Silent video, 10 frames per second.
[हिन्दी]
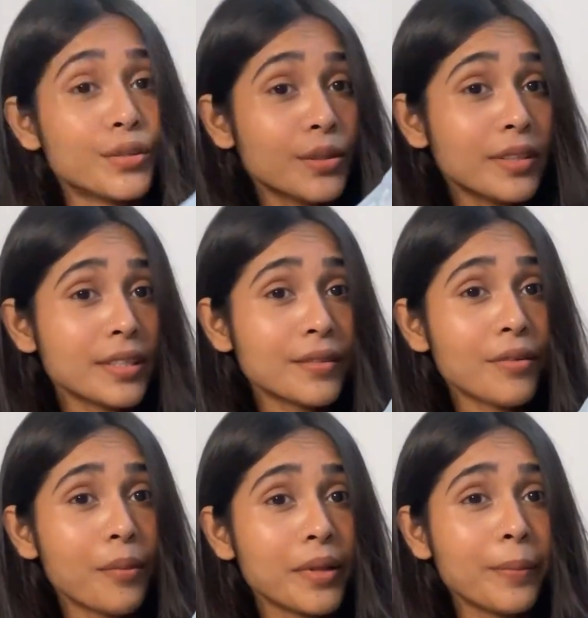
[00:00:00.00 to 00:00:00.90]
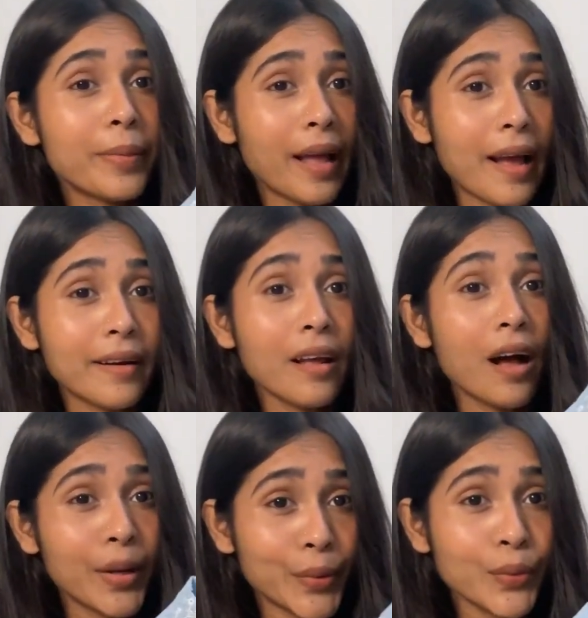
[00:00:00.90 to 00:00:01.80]
सो दिस इज फ्रॉम द ब्रांड
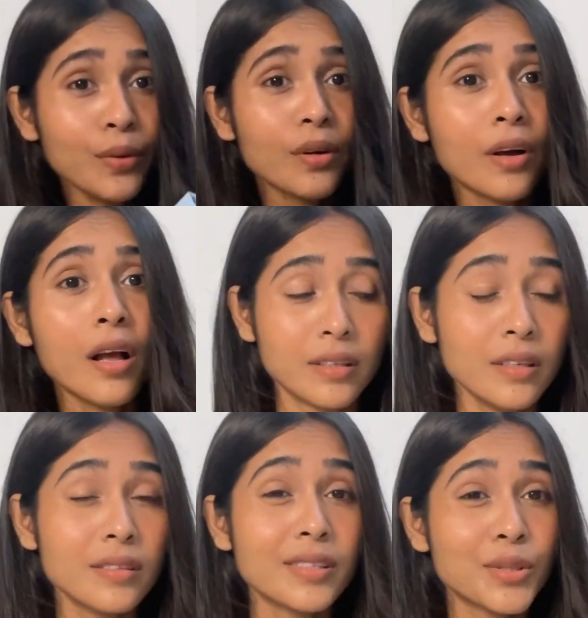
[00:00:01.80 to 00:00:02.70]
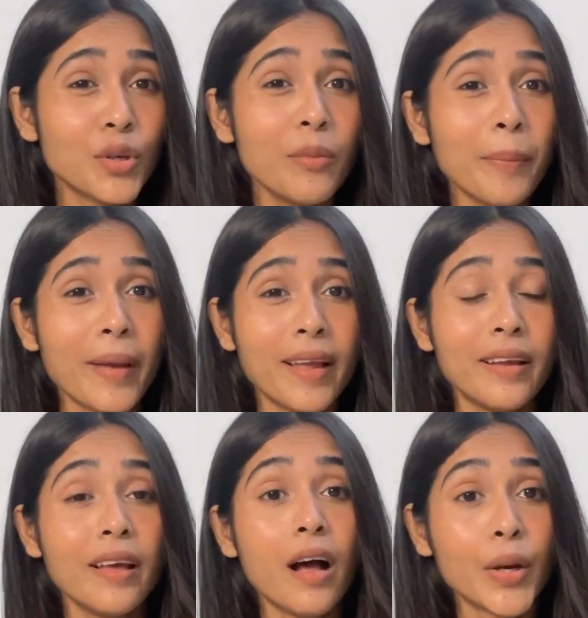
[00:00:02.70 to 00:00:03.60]
अनूक जिसको मैं
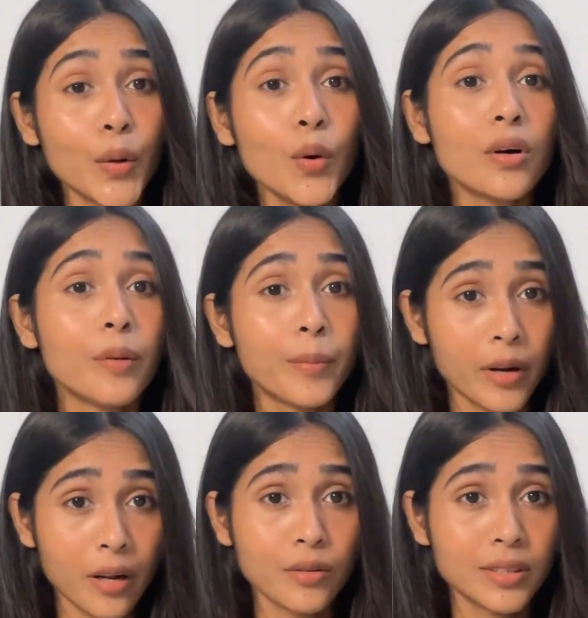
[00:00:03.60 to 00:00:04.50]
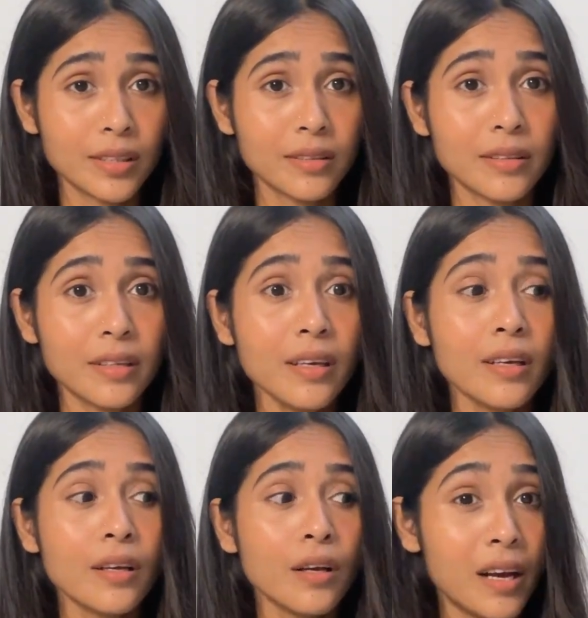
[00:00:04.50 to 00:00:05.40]
पहले अनोक प्रोनाउंस करती थी
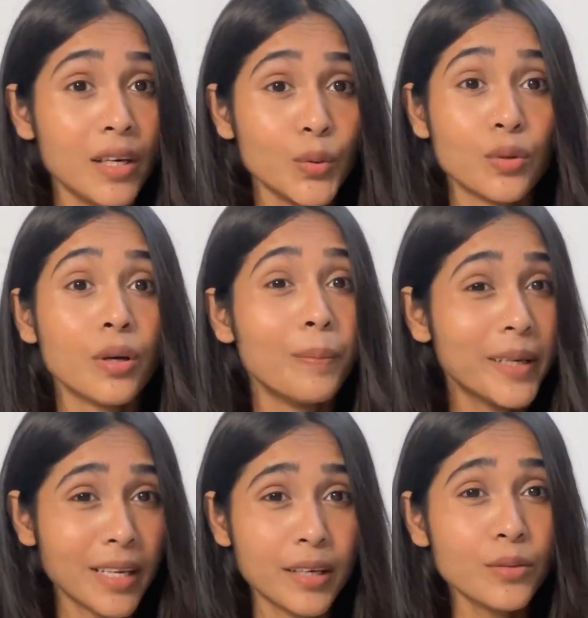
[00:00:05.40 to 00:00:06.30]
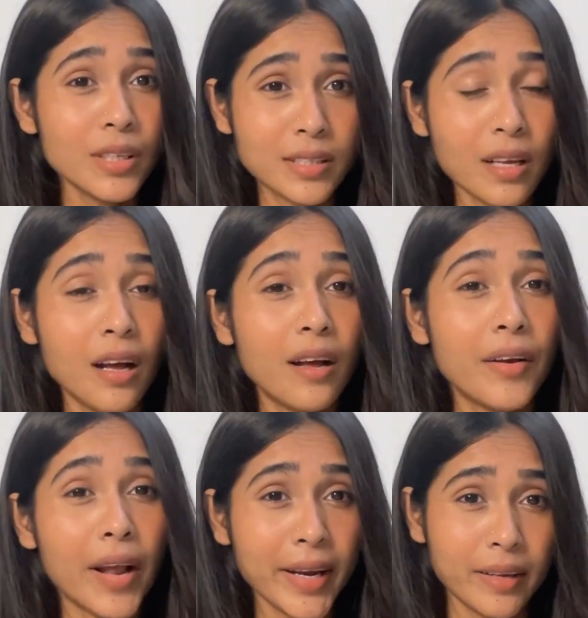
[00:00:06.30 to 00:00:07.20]
अनुक बट अनूक इज़ द
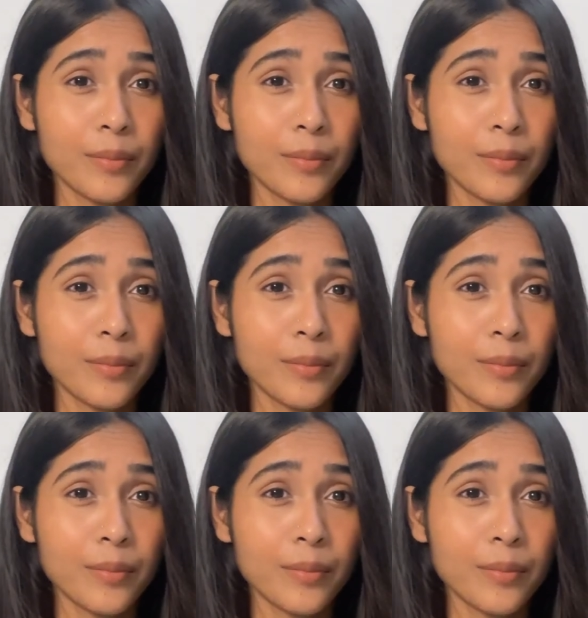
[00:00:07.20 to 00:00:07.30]
राइट